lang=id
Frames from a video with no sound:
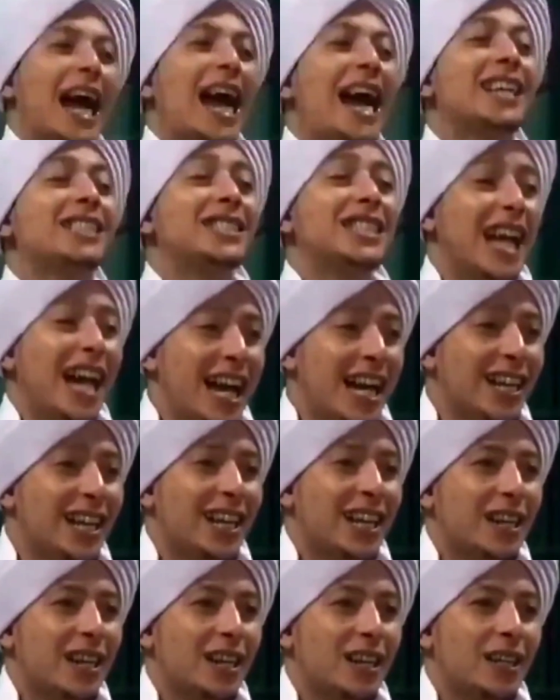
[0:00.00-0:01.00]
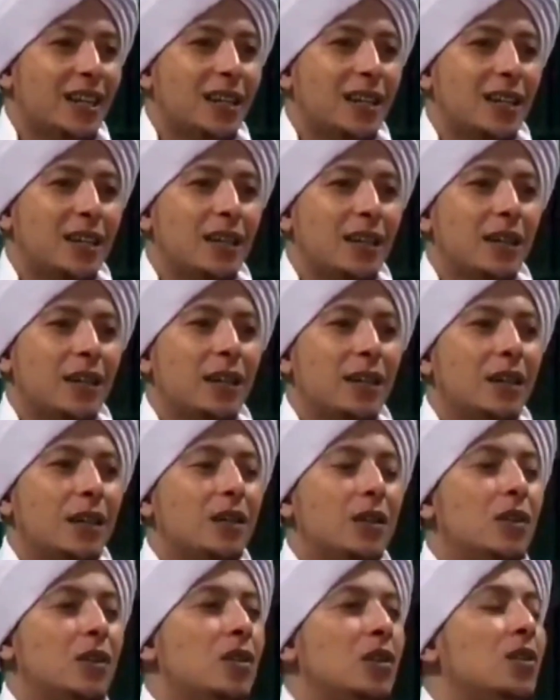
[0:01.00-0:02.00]
Asar.
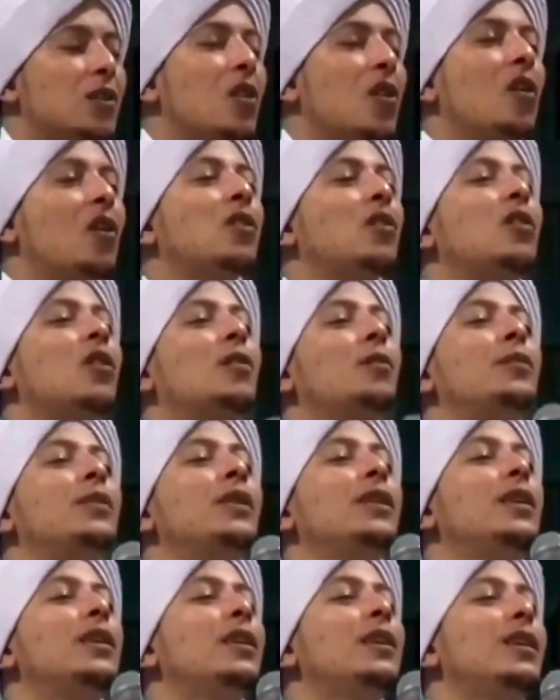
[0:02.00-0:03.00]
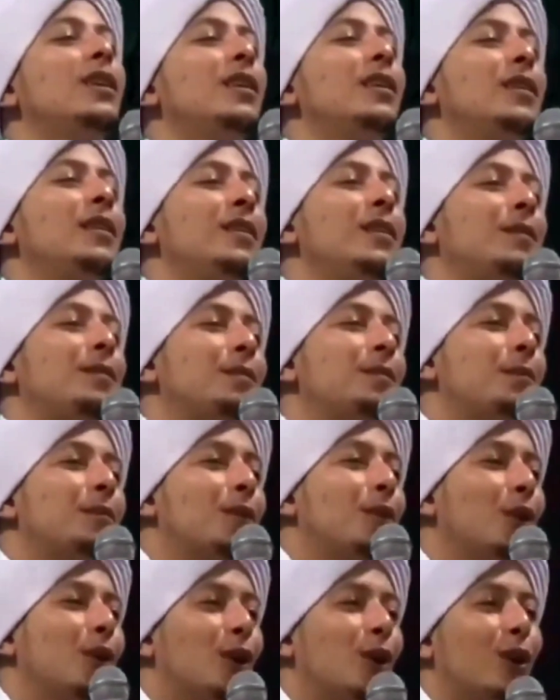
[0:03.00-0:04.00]
Ya Allah bi.
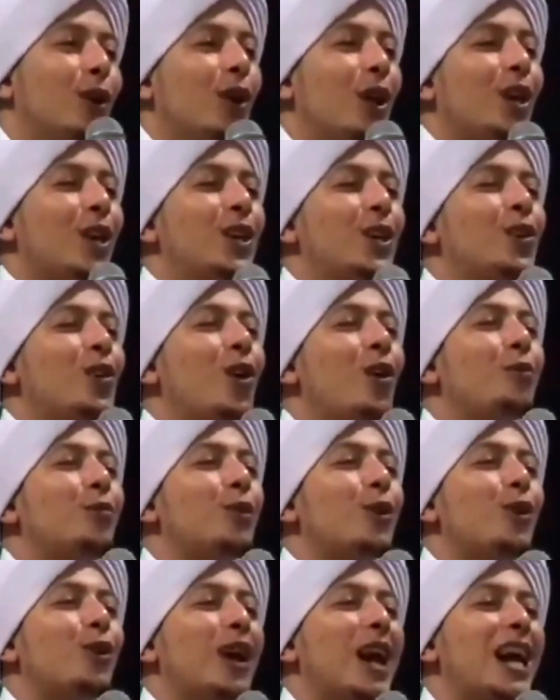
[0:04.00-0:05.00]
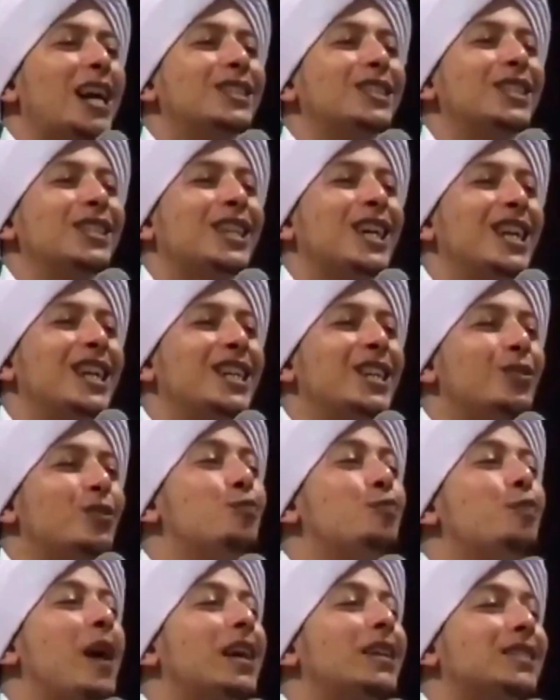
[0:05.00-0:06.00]
Lagi ngobrol keasikan
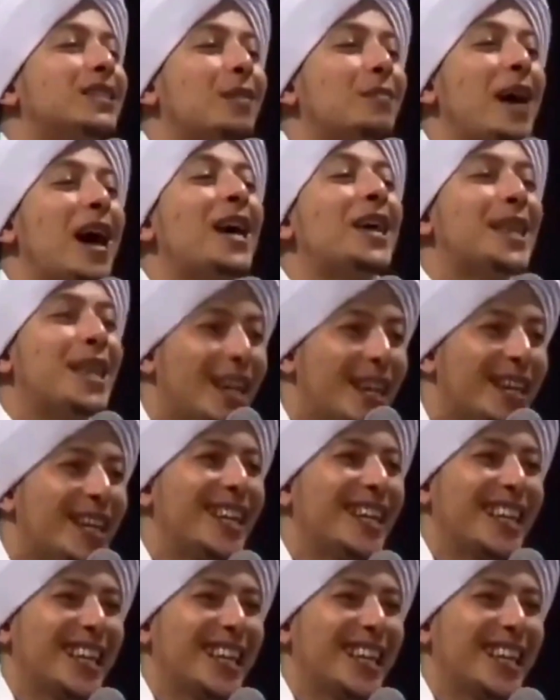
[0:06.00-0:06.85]
lupa sama azan.